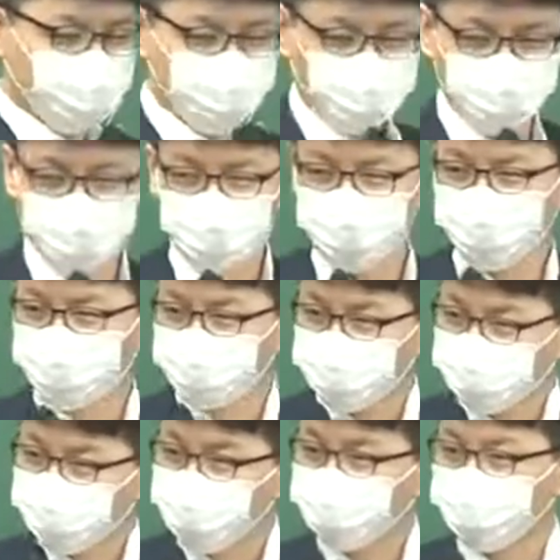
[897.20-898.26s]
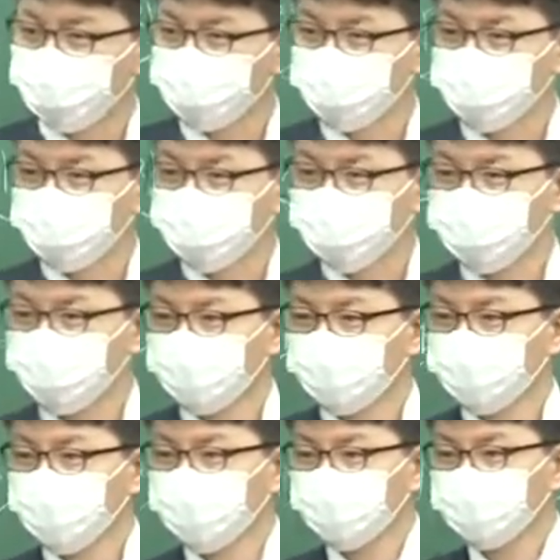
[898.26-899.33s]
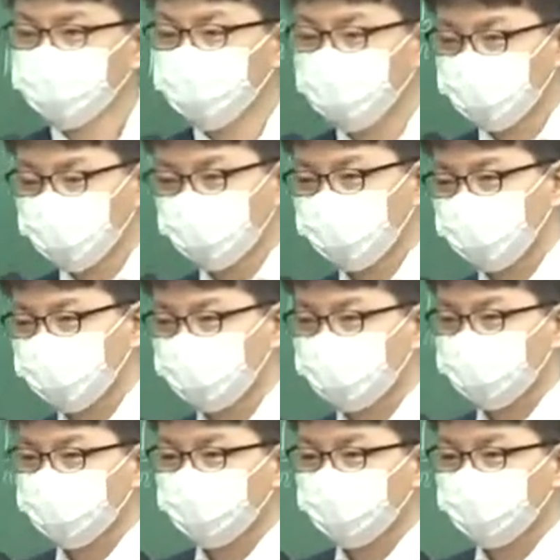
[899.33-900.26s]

원씩 노인들한테 지급하기로 했어요. 집행을 해야 되죠.